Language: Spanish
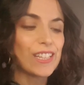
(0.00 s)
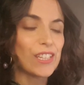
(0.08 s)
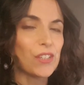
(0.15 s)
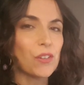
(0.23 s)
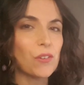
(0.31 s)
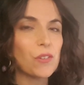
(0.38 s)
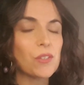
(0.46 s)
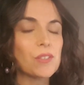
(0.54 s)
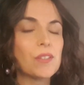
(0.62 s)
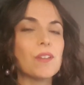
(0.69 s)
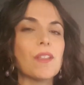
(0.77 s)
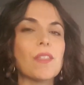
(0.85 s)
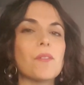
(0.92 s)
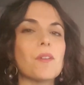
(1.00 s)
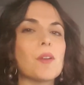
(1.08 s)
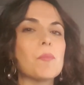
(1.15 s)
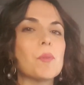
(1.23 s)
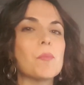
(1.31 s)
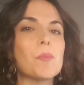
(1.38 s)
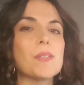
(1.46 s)
y hoy os quiero hacer una
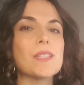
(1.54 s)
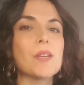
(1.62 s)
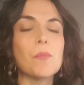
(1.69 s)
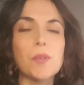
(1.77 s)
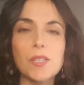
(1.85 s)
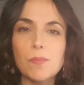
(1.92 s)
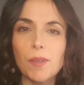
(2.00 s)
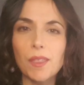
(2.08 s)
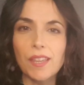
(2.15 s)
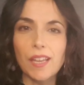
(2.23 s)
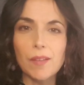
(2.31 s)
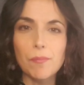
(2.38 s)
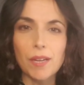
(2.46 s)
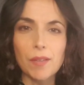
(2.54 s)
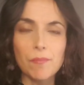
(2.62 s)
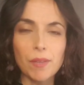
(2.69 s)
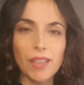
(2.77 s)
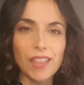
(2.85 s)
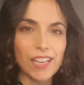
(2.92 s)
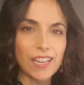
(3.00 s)
propuesta muy especial para
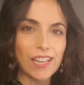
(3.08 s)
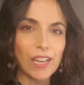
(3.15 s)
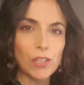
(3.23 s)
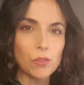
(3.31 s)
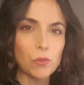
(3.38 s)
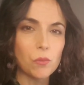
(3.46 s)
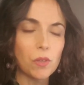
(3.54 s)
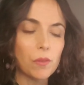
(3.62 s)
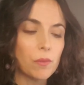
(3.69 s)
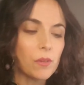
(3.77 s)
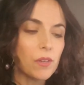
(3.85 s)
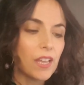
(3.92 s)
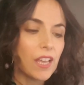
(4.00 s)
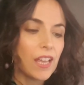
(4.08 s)
empezar el año nuevo.